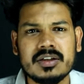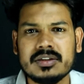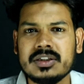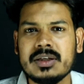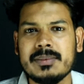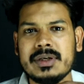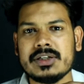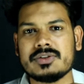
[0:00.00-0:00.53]

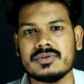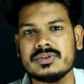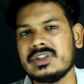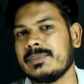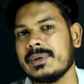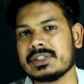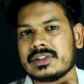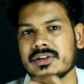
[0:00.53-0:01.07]
త్రీ మినిట్స్లో
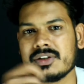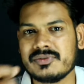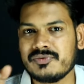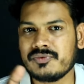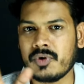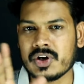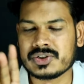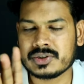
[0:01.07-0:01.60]
చెప్పేస్తాను
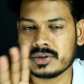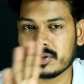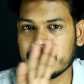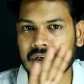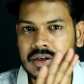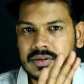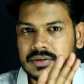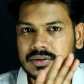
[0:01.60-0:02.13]
ఫాస్ట్
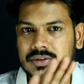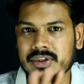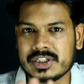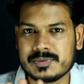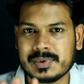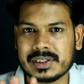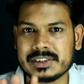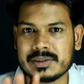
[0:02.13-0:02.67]
అండ్గా
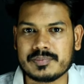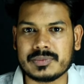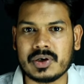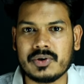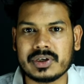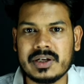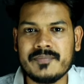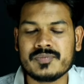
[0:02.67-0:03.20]
క్రిస్పీగా చెప్తా
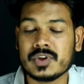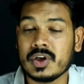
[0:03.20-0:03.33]
ఓకే